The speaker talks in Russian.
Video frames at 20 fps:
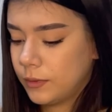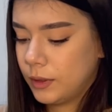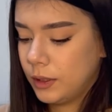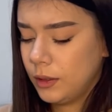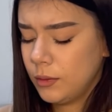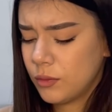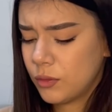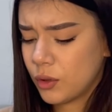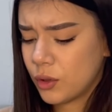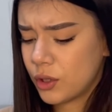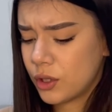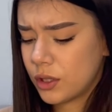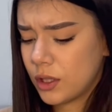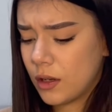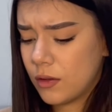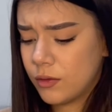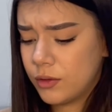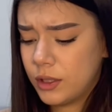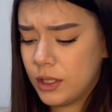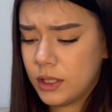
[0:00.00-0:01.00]
Им тоже
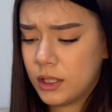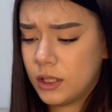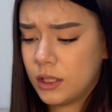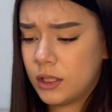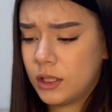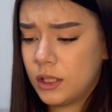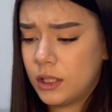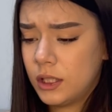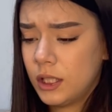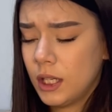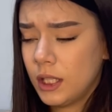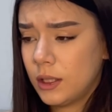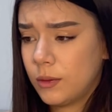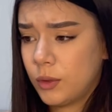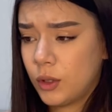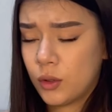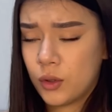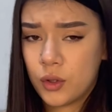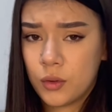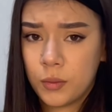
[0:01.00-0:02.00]
ставлю 10 из 10, они
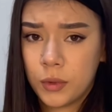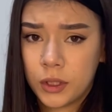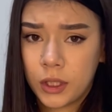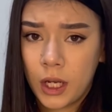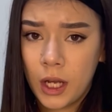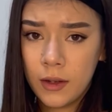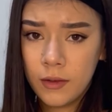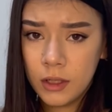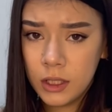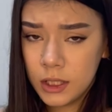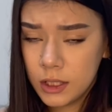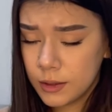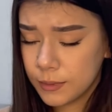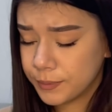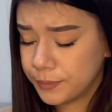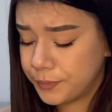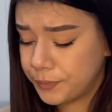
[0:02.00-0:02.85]
мне очень понравились,